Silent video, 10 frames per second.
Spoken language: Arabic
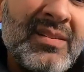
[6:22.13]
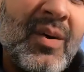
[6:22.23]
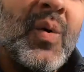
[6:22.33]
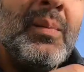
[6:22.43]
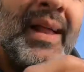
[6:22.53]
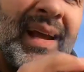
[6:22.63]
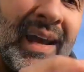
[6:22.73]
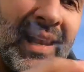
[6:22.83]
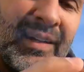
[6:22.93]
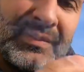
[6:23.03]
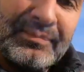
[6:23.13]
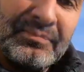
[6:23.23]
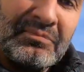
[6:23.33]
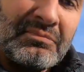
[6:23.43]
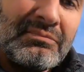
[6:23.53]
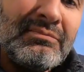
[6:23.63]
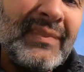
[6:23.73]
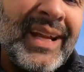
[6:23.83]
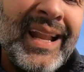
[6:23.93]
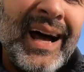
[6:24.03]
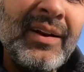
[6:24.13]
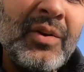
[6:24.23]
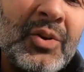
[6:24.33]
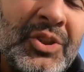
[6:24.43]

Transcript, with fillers: هو الملك هلا لانه